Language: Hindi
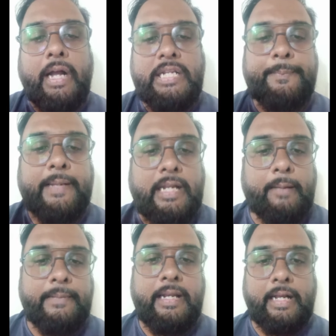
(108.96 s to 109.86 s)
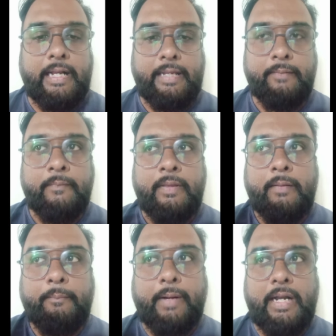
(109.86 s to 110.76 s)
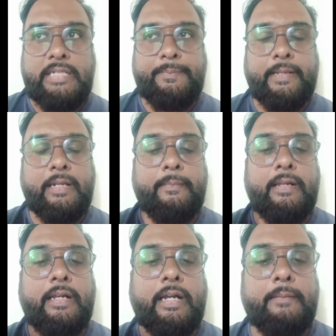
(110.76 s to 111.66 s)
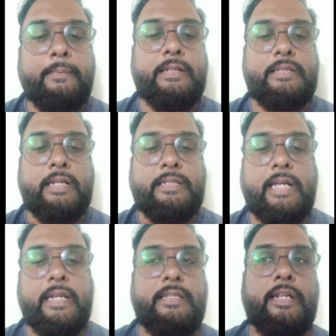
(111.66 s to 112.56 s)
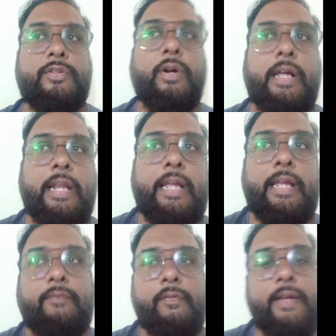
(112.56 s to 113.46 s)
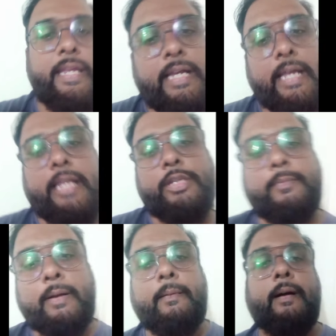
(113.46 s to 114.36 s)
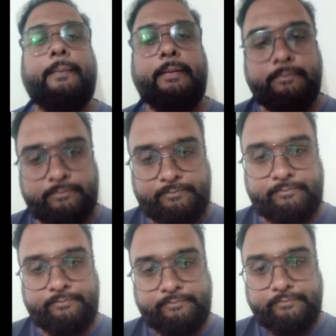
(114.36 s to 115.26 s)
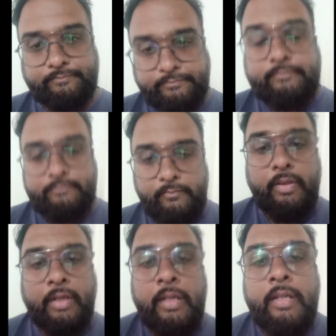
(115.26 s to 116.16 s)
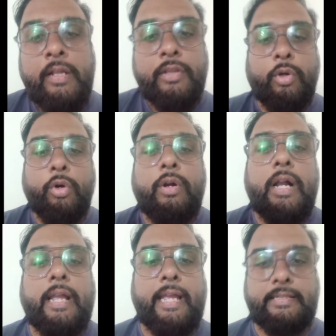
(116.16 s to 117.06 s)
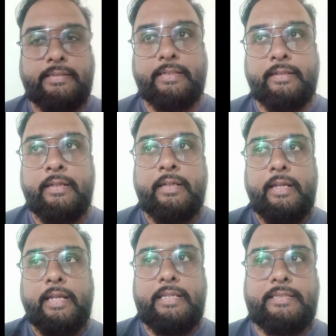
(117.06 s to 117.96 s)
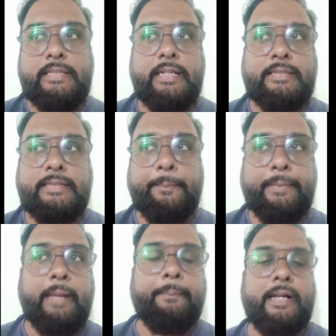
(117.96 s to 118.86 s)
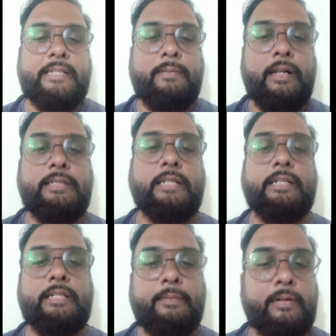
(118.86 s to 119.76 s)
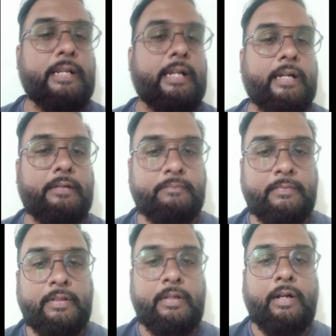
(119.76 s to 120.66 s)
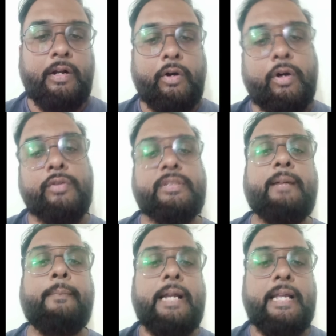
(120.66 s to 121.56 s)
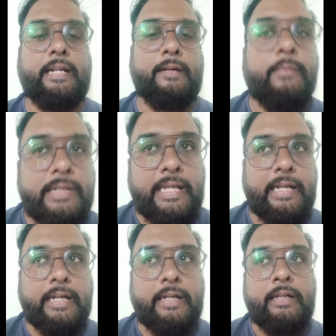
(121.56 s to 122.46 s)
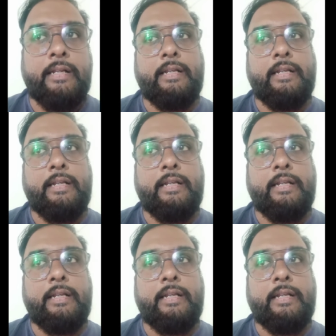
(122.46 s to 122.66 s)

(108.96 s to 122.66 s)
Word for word: पांच पेयर आपने लगाए पांच पेयर में हर बच्चा चार चार जो आ रहा है वो वही आ रहा है जो माँ बाप हैं तो होगा क्या इससे इससे सबके पास माल ज़्यादा जमा हो जाएगा और उसका बायर कम हो जाएगा